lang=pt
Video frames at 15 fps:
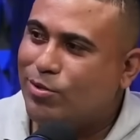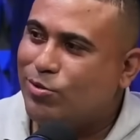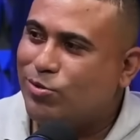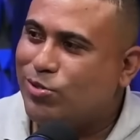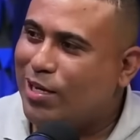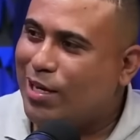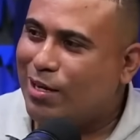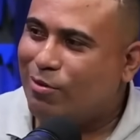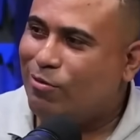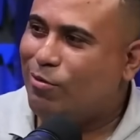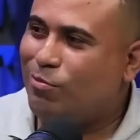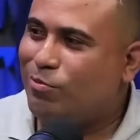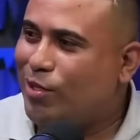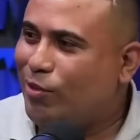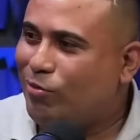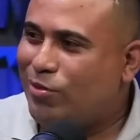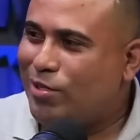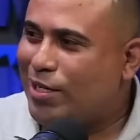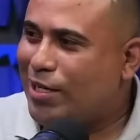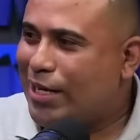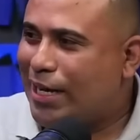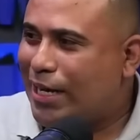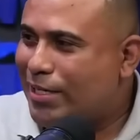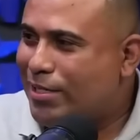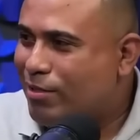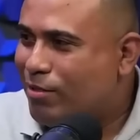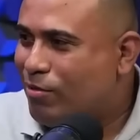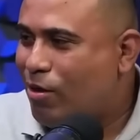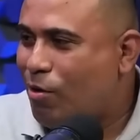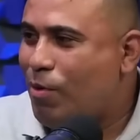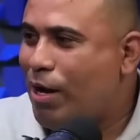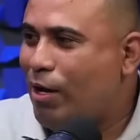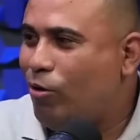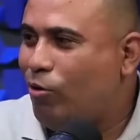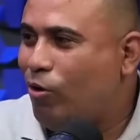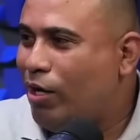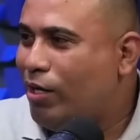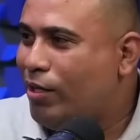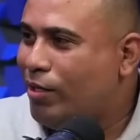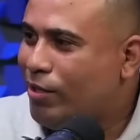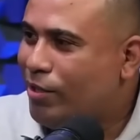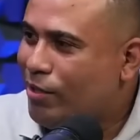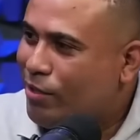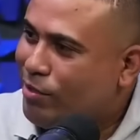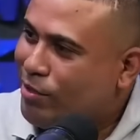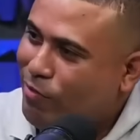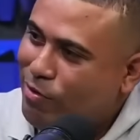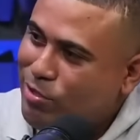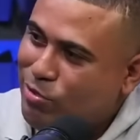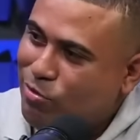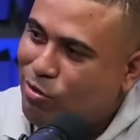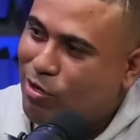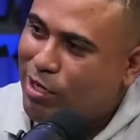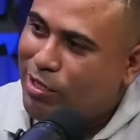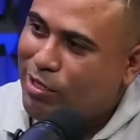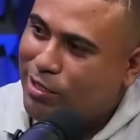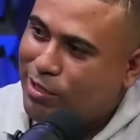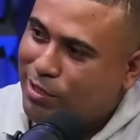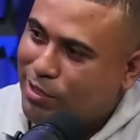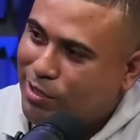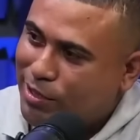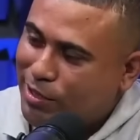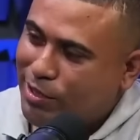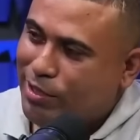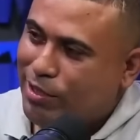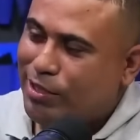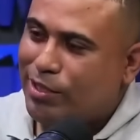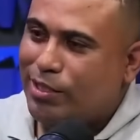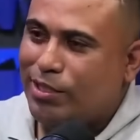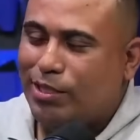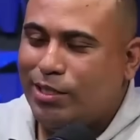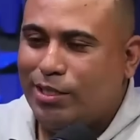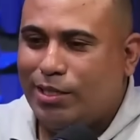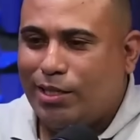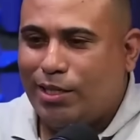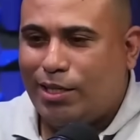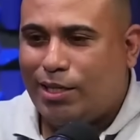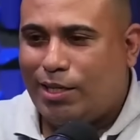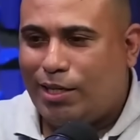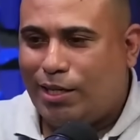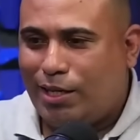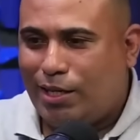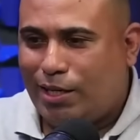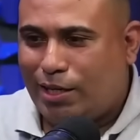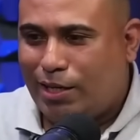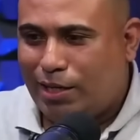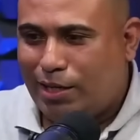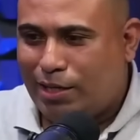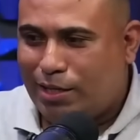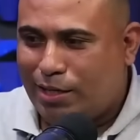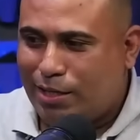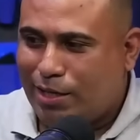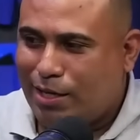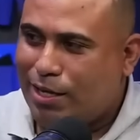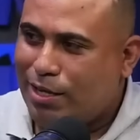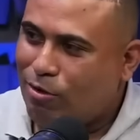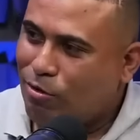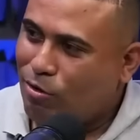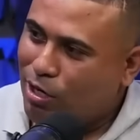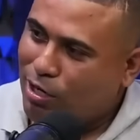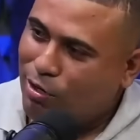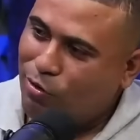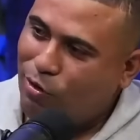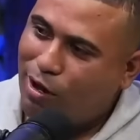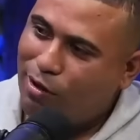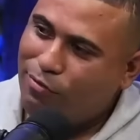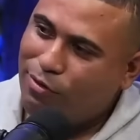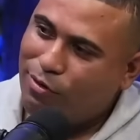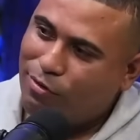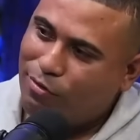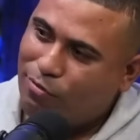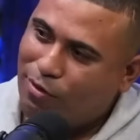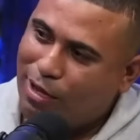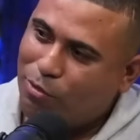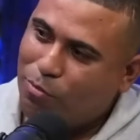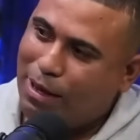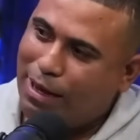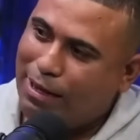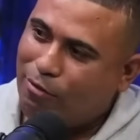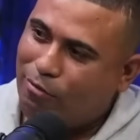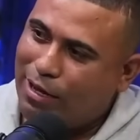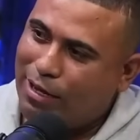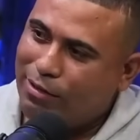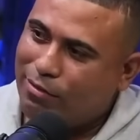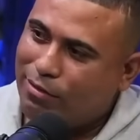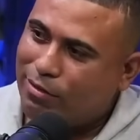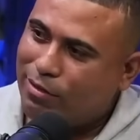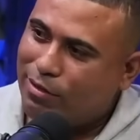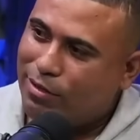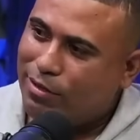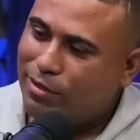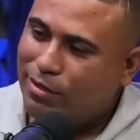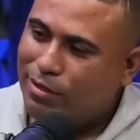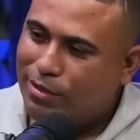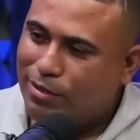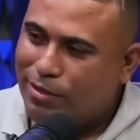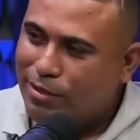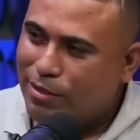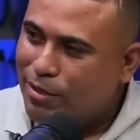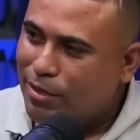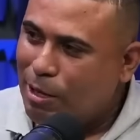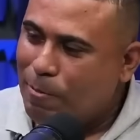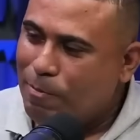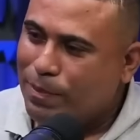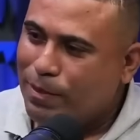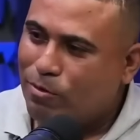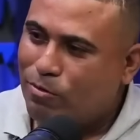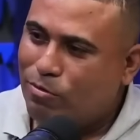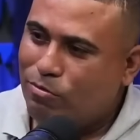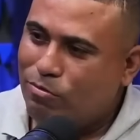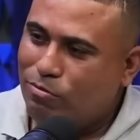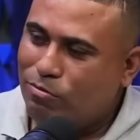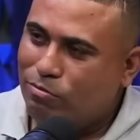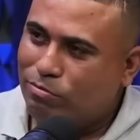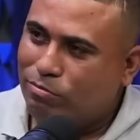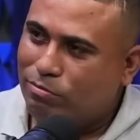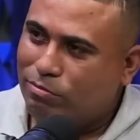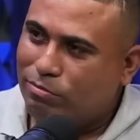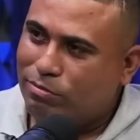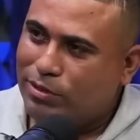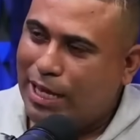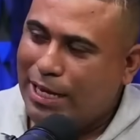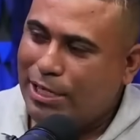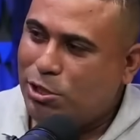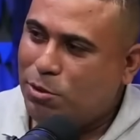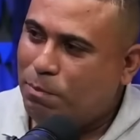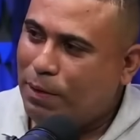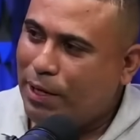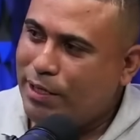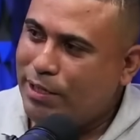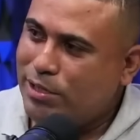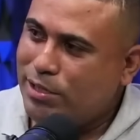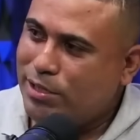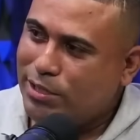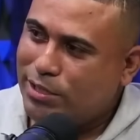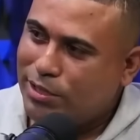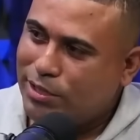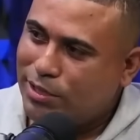Eu já com dentro de casa, com uma Grok, tava de Grok. É, aquela Grok 9, 4 barra 4, com 10 pentes.